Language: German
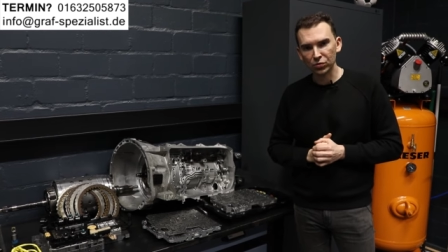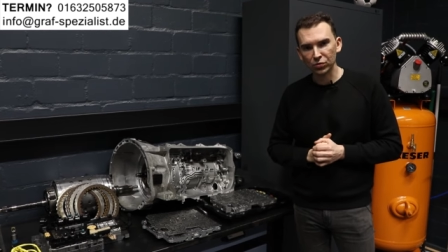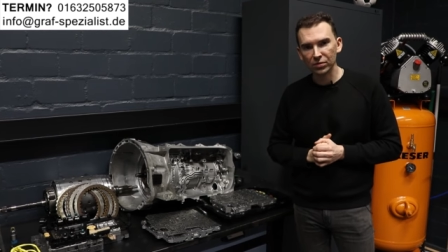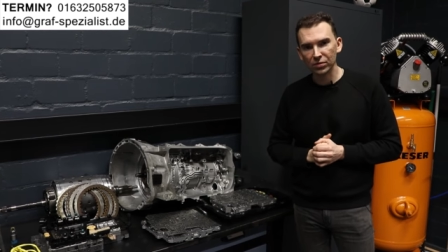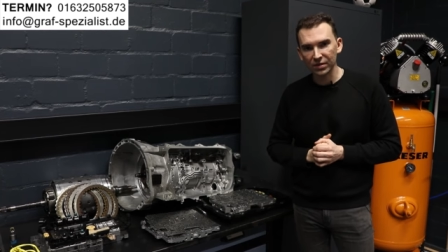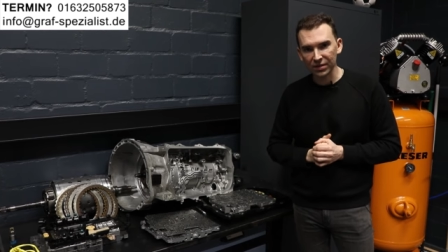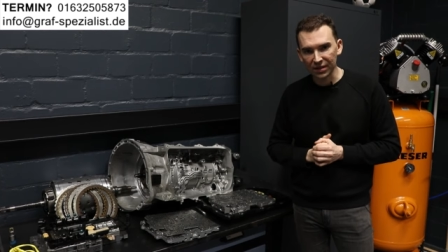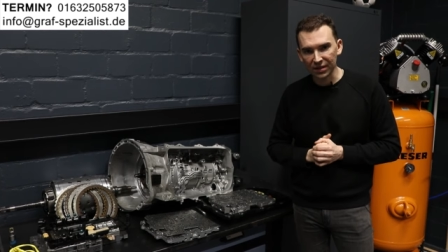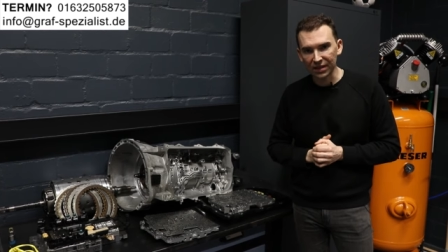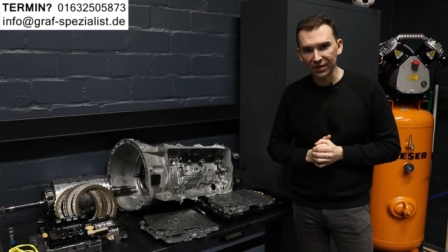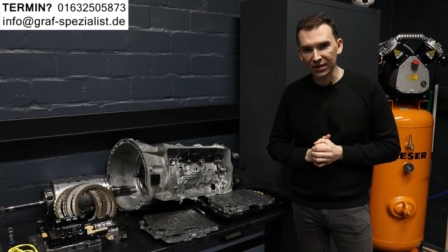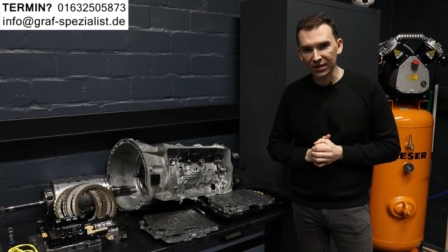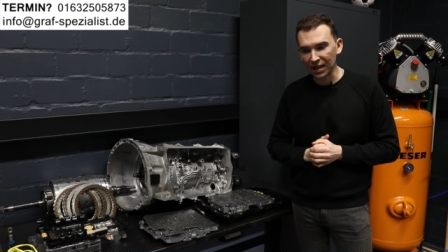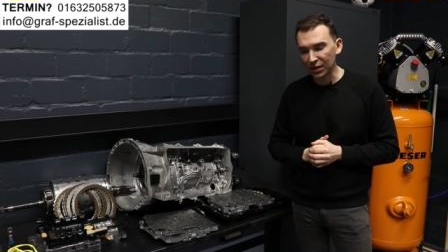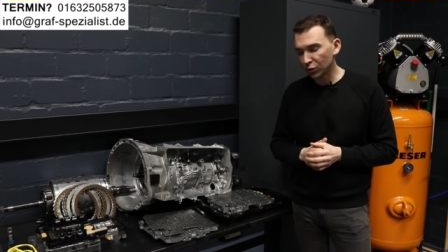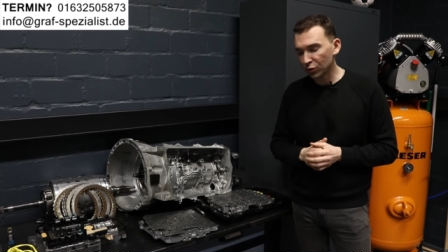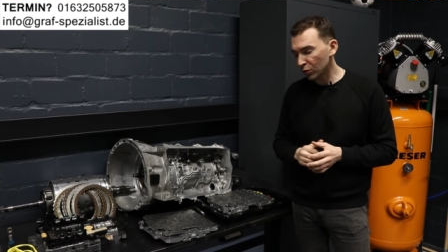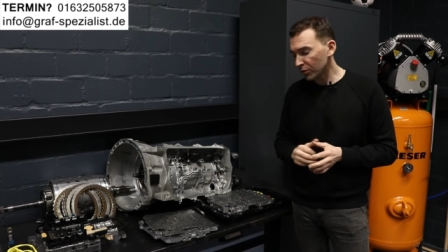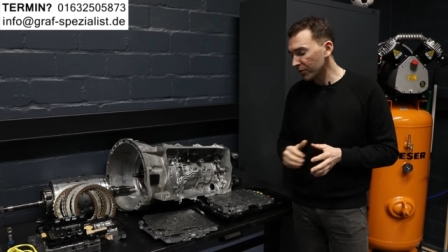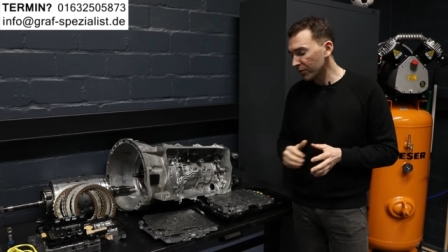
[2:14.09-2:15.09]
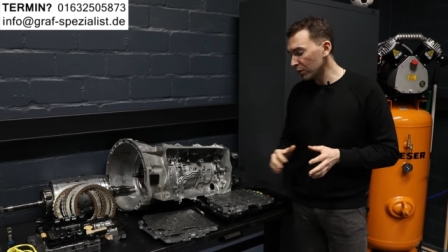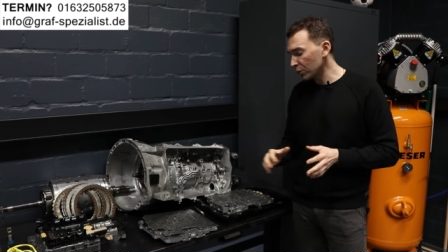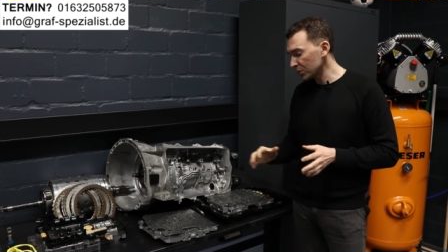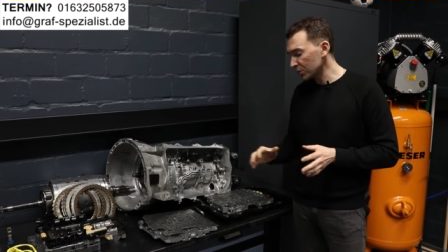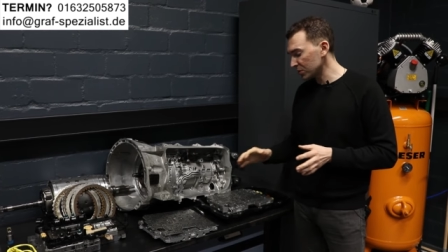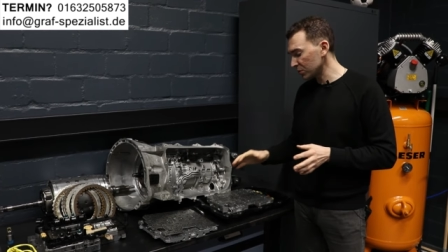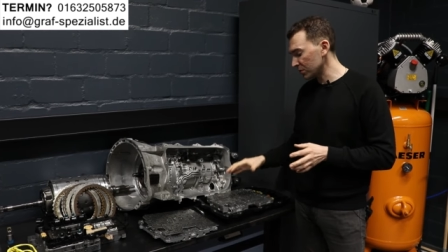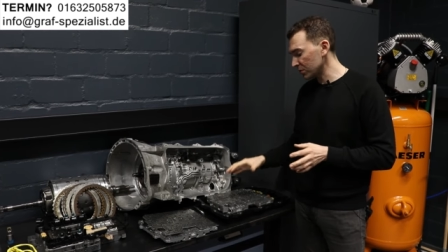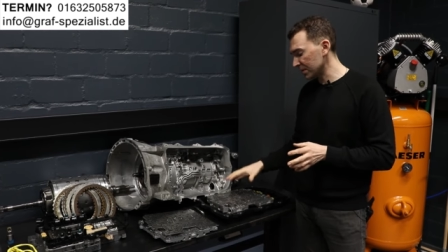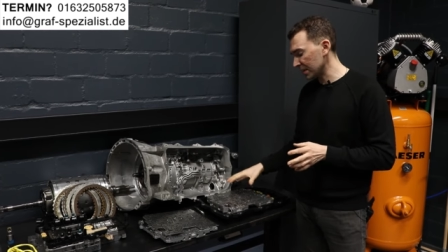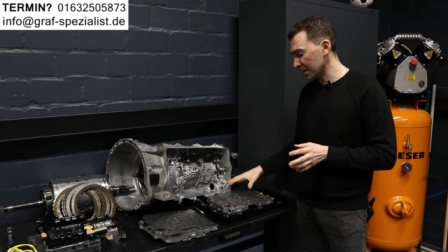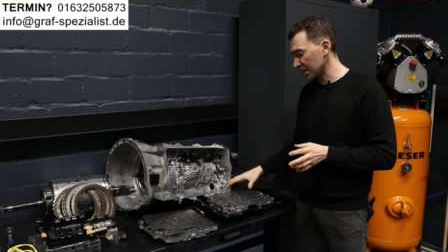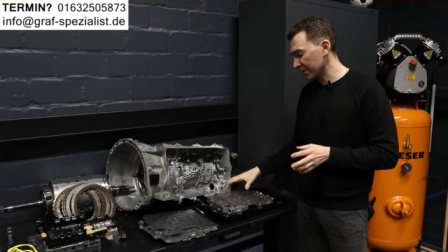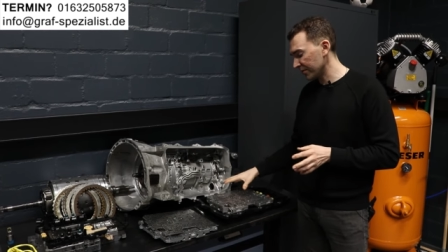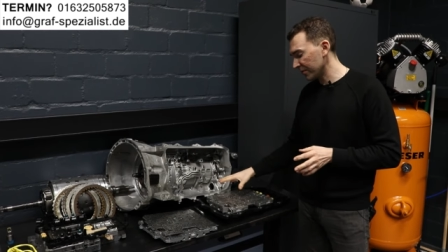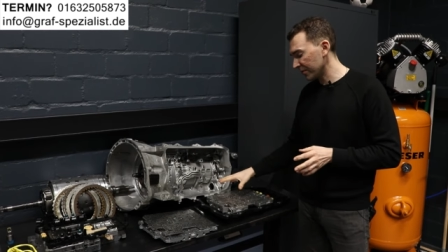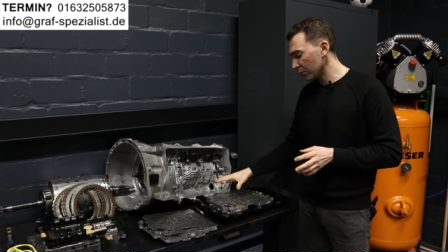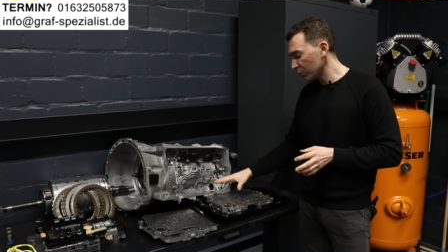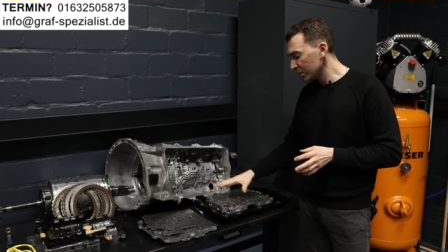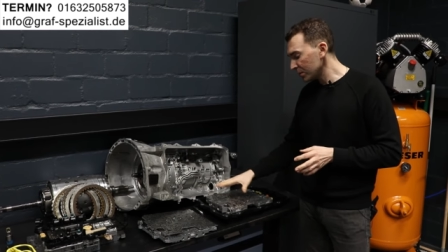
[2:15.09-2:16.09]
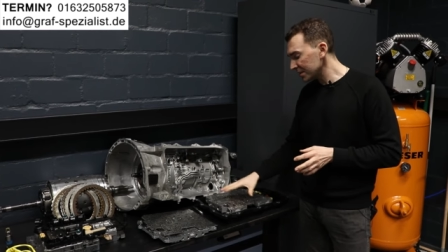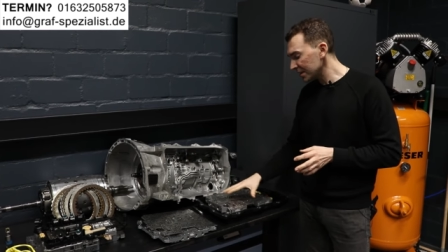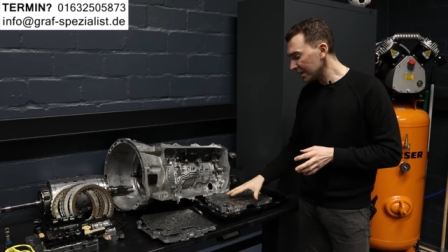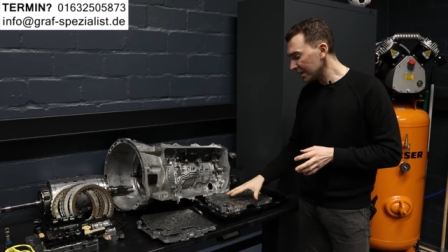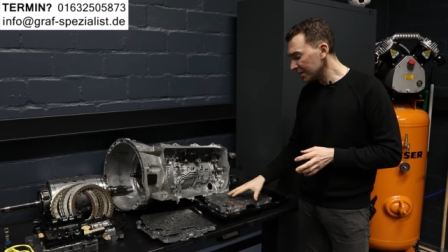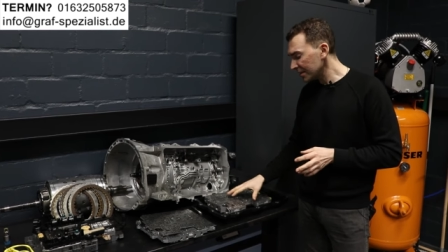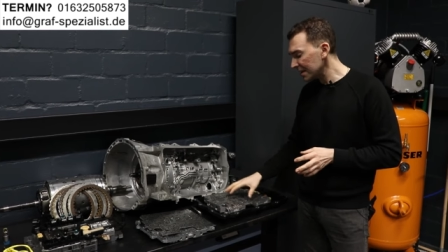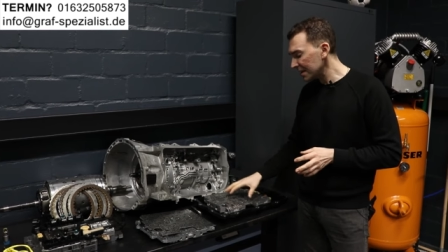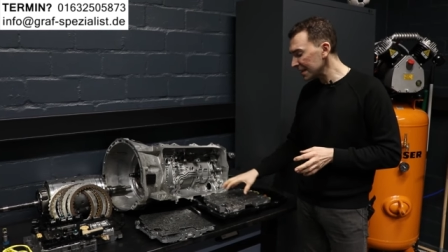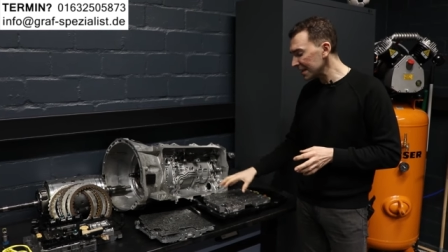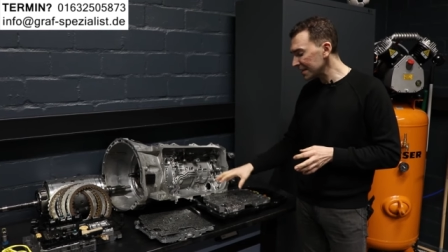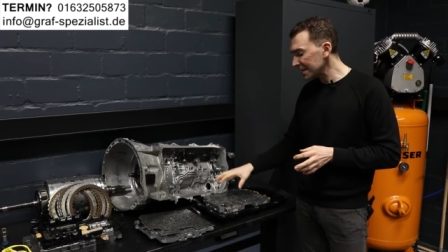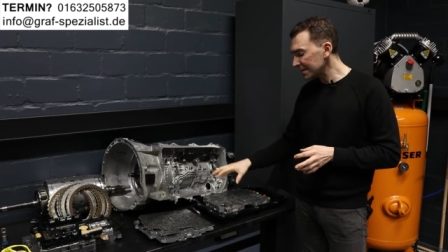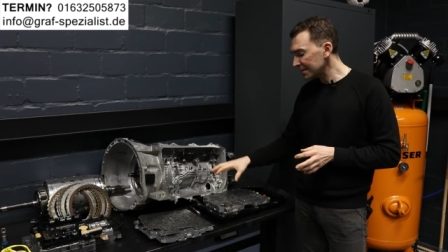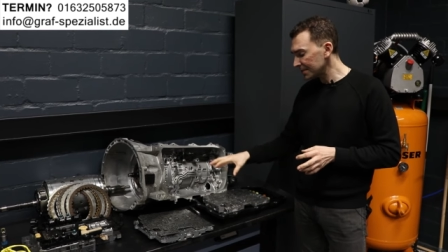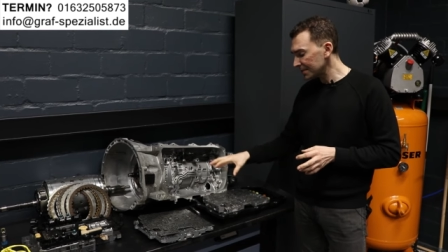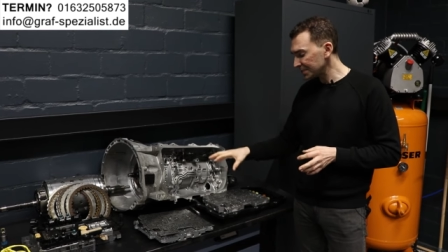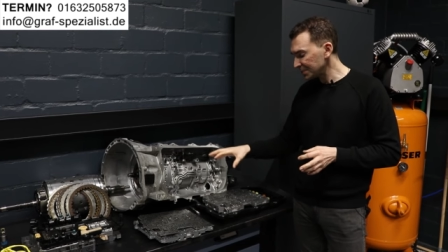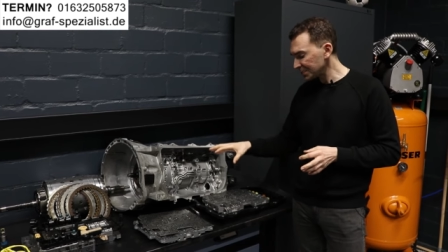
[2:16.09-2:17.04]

der Druckverlust sozusagen verursacht ist